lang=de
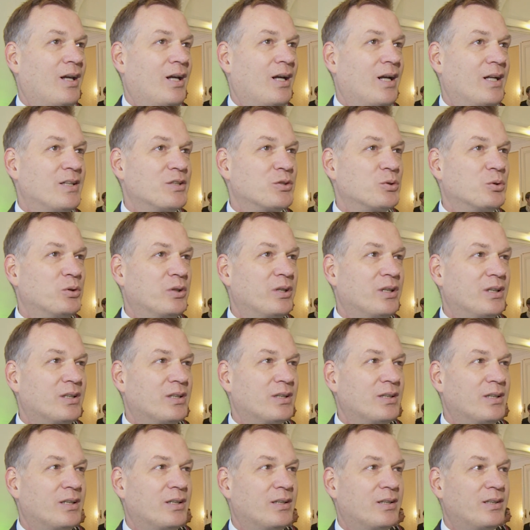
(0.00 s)
Also
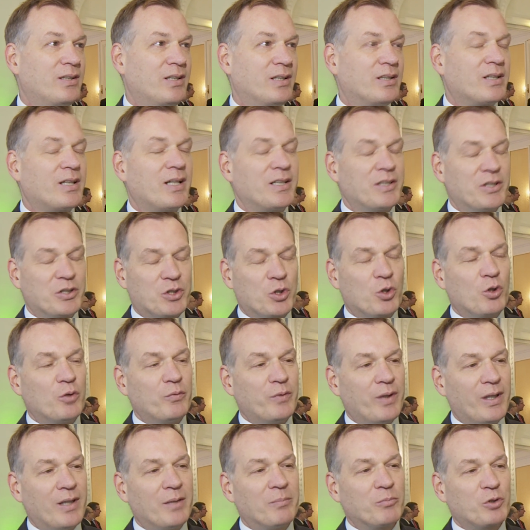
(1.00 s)
die Tradition,
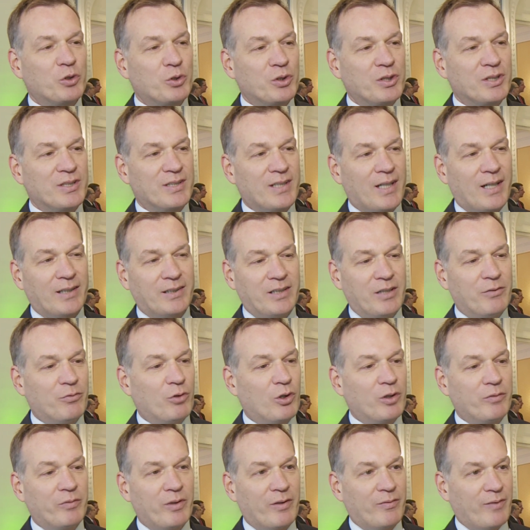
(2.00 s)
wie eben schon gesagt, die
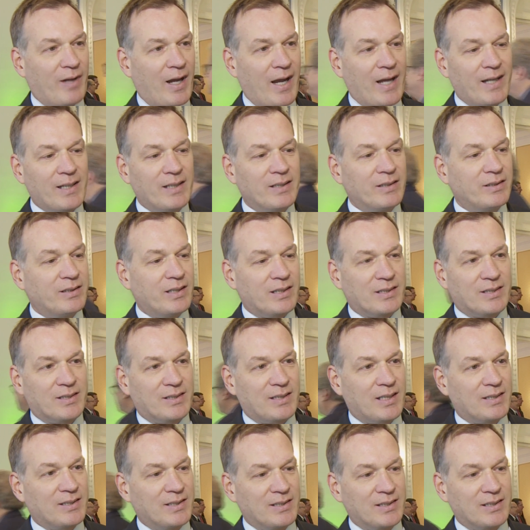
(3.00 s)
wollen wir wahren. Das,
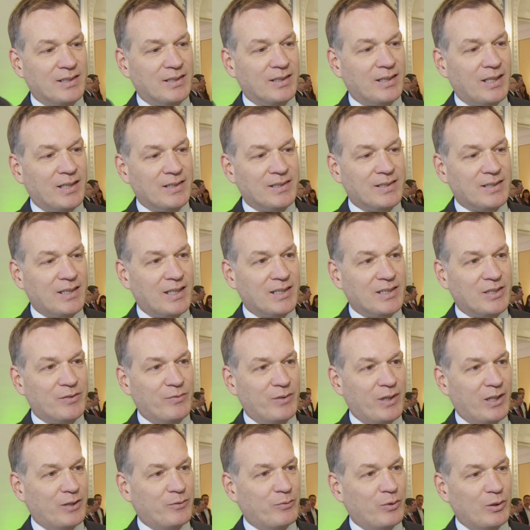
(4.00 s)
das ist ein ganz, ganz
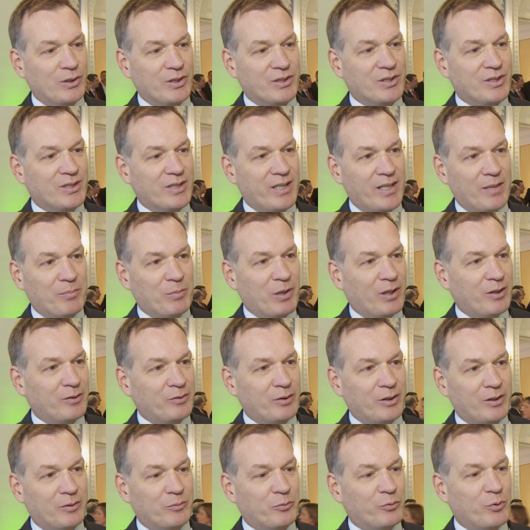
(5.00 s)
wertvolles Thema
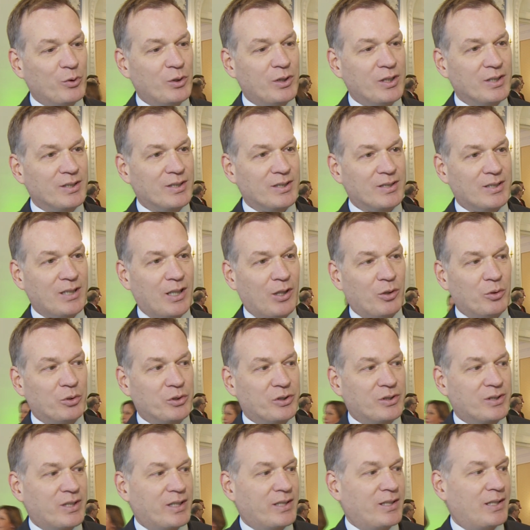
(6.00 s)
ähm, für dieses
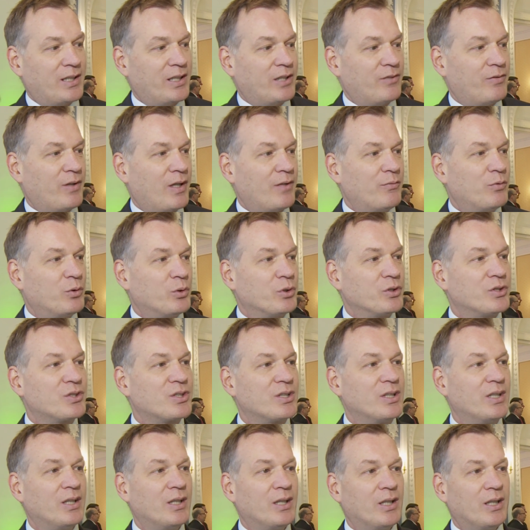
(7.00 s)
Haus. Sicherlich werden wir
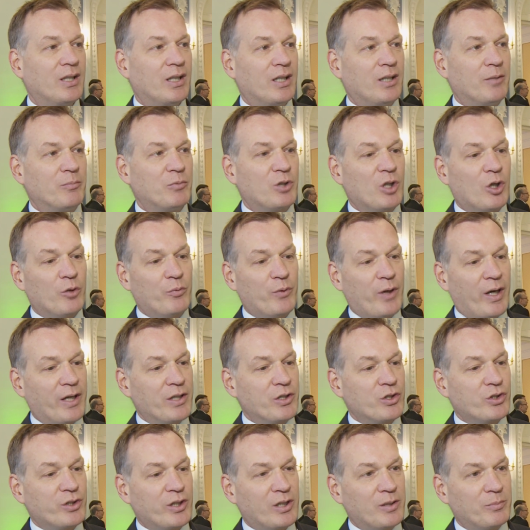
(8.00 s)
uns ähm, darauf
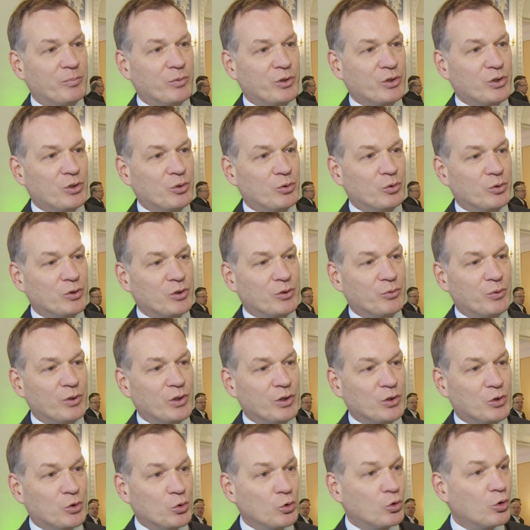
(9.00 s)
einstellen müssen, uns für
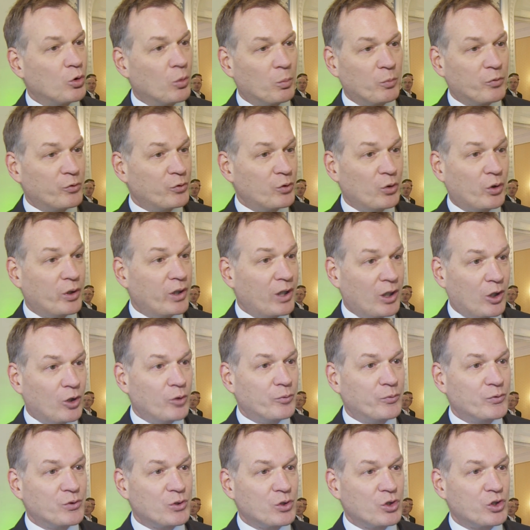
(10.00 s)
die Zukunft neu
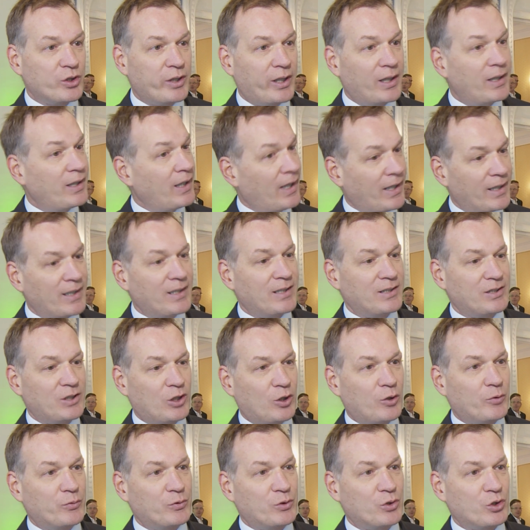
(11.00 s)
aufzustellen, anders
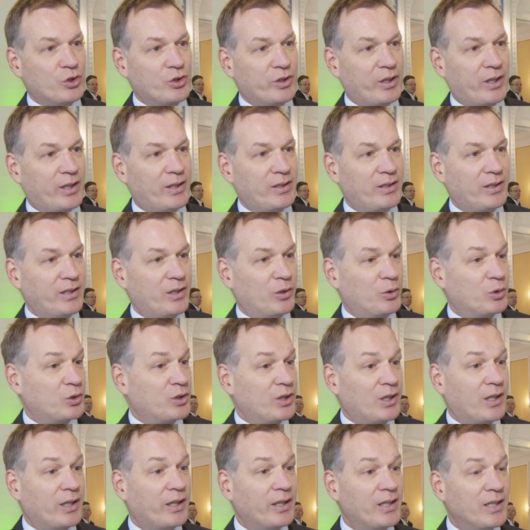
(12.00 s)
aufzustellen. Die
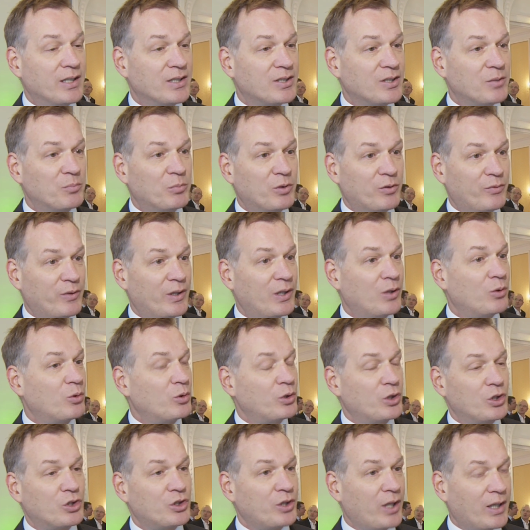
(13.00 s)
Hotellerie ist in
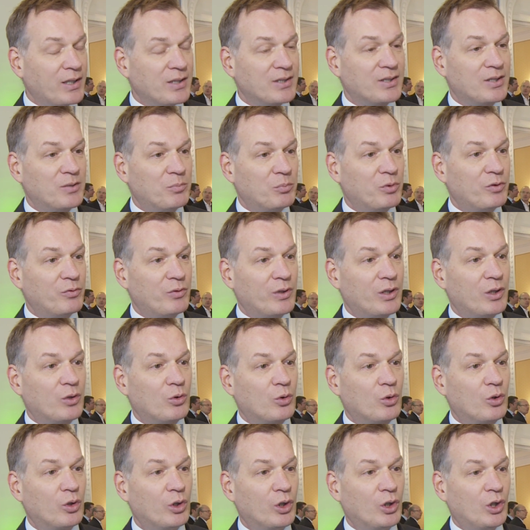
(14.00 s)
Bewegung, die Stadt ist in
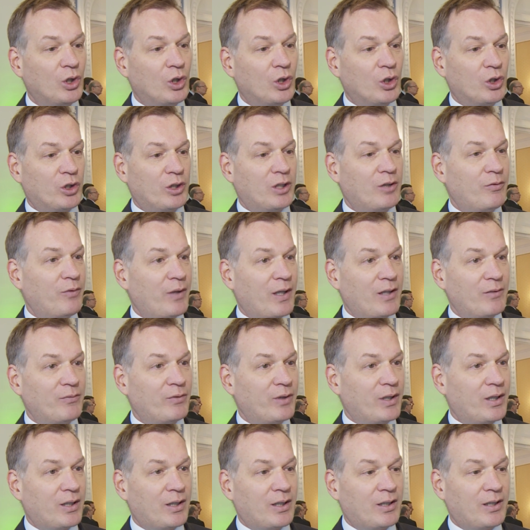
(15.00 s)
Bewegung. Und da werden
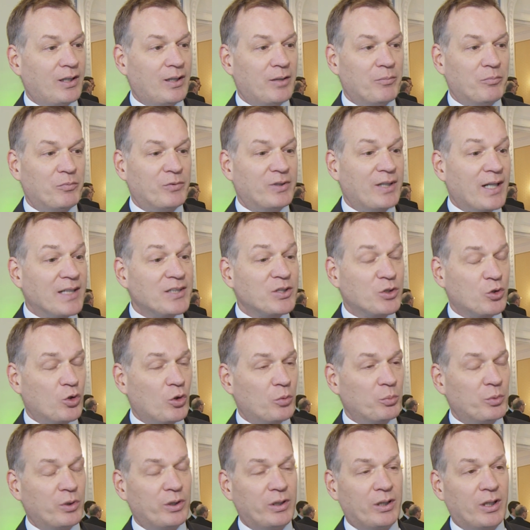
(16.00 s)
wir ähm, das
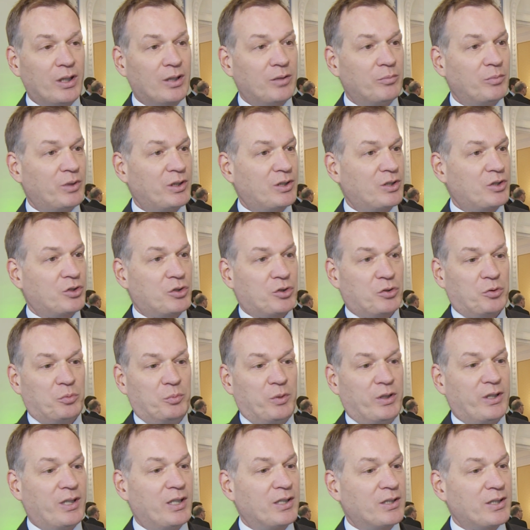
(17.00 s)
kombinieren mit,
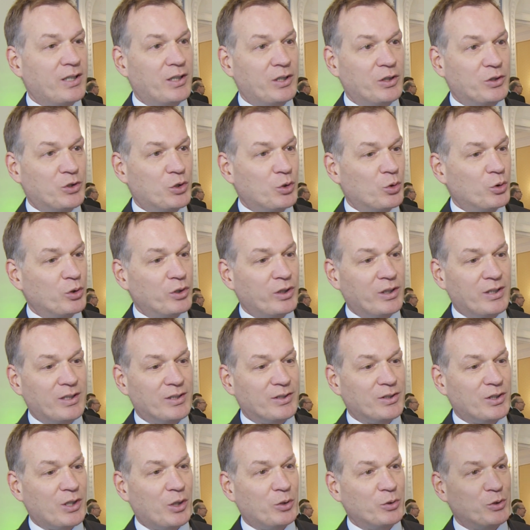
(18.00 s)
mit den Traditionen, die
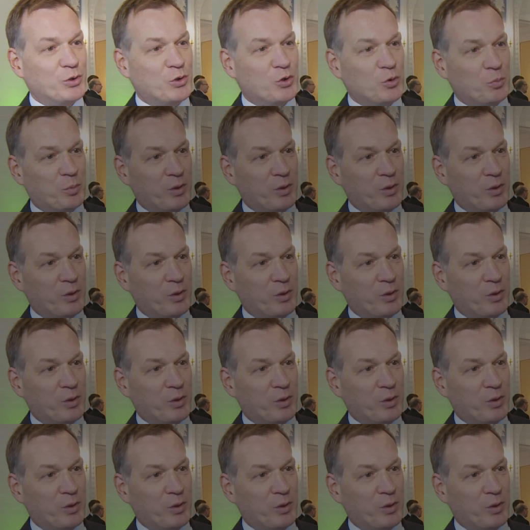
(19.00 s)
dieses Haus zu